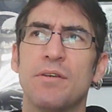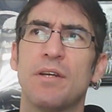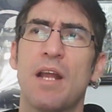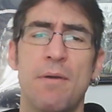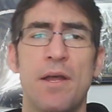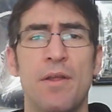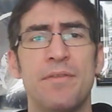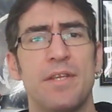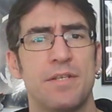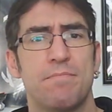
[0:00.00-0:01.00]
grabado
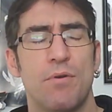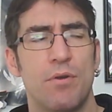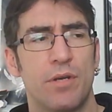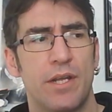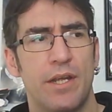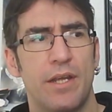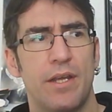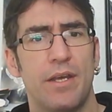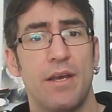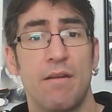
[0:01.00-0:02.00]
antes porque
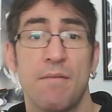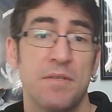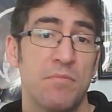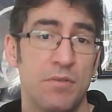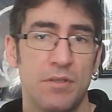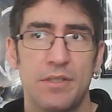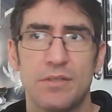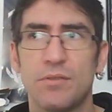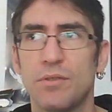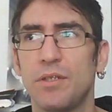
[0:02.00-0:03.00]
eh, ahora mismo
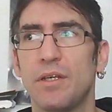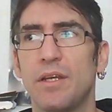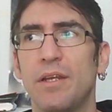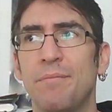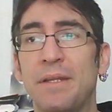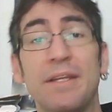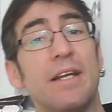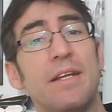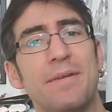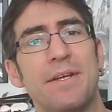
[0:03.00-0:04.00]
estoy en mi día
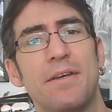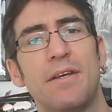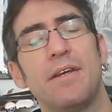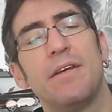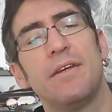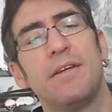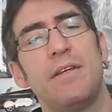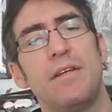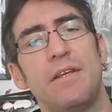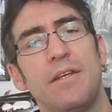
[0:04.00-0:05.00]
libre eh,
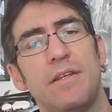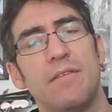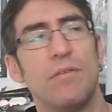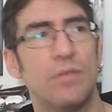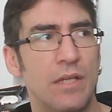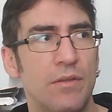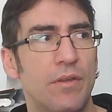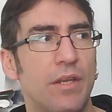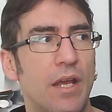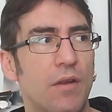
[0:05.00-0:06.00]
y disfrutando
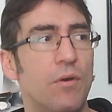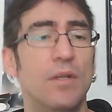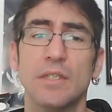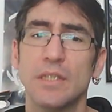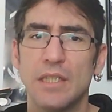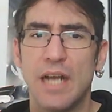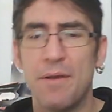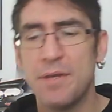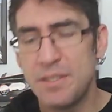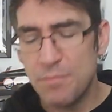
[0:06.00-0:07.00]
de algo. A
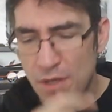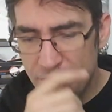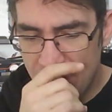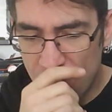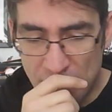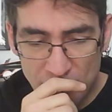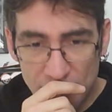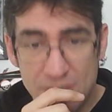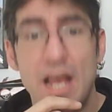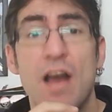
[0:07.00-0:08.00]
ver si puedo hacer algunas
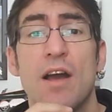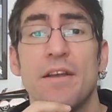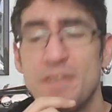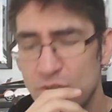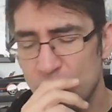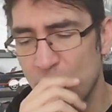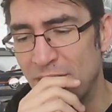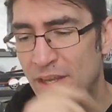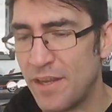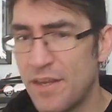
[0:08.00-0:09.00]
cosas, ya, ya os
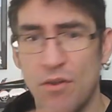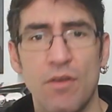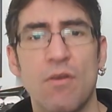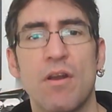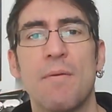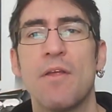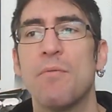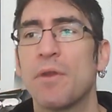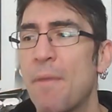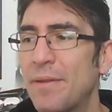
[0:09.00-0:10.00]
comentaré. Lo dejo grabado
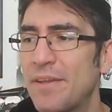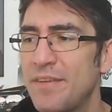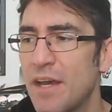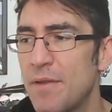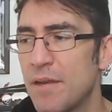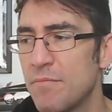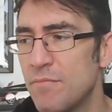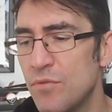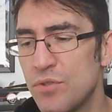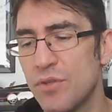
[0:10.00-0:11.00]
porque me apetecía hablar
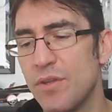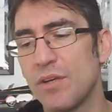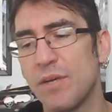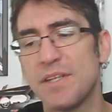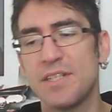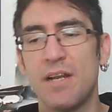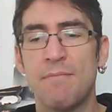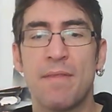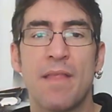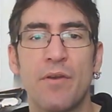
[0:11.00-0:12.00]
mucho de lo que va a ser el
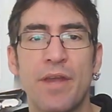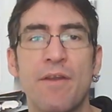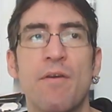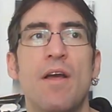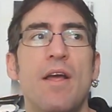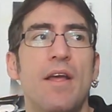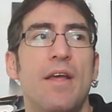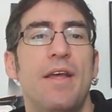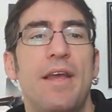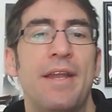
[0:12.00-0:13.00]
Mandaloriano
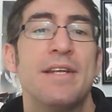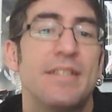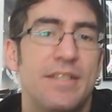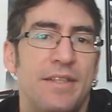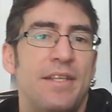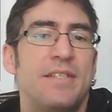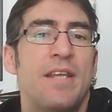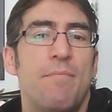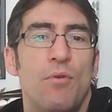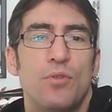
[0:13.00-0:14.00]
en
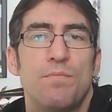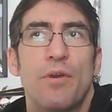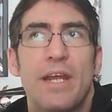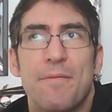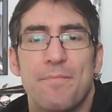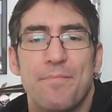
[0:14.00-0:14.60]
Disney Plus. ¿Por qué?